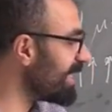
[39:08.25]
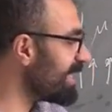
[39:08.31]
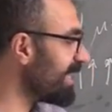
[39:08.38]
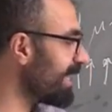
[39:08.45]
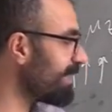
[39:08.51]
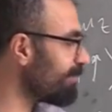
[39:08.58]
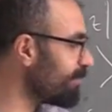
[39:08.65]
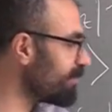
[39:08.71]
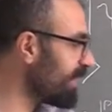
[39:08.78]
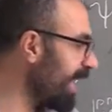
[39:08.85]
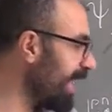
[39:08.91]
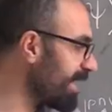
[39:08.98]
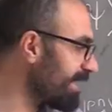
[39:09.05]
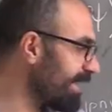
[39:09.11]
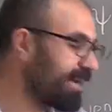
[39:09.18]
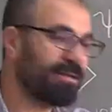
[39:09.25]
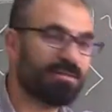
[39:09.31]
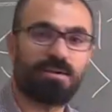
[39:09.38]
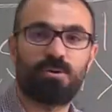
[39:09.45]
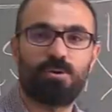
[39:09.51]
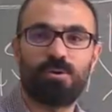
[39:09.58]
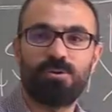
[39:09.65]
iken bu değer ne
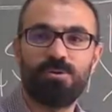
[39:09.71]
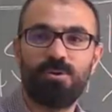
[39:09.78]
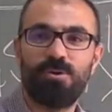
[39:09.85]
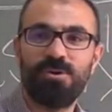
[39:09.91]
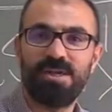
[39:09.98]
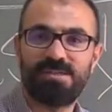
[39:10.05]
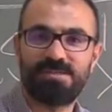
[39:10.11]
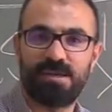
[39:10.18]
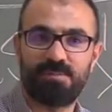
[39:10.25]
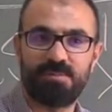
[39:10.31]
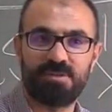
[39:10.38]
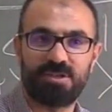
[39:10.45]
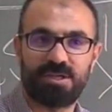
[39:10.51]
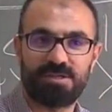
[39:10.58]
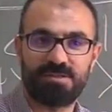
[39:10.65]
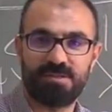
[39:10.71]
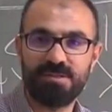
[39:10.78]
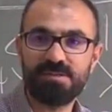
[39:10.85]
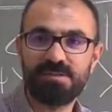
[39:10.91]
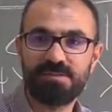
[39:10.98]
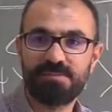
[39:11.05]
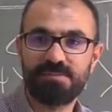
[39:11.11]
kadar oldu? Onu
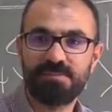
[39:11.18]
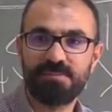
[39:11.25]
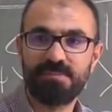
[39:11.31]
hesaplayacaksınız.